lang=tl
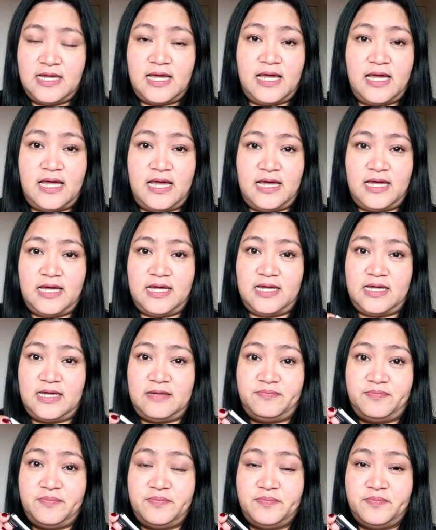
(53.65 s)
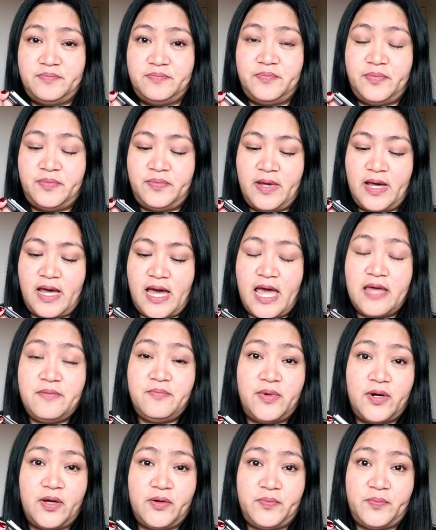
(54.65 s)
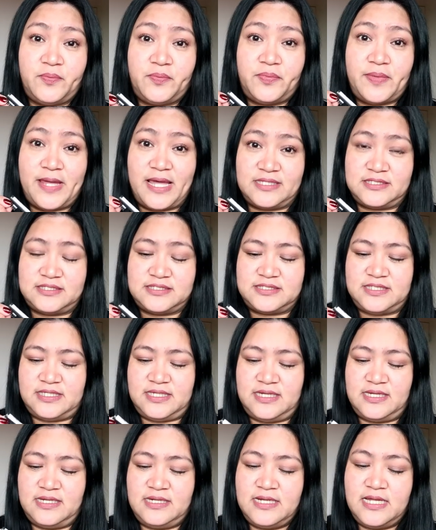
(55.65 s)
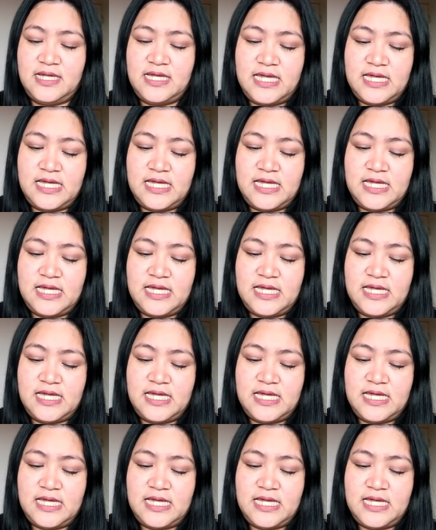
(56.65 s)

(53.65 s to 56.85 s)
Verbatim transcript: uh, eyebrow pencil.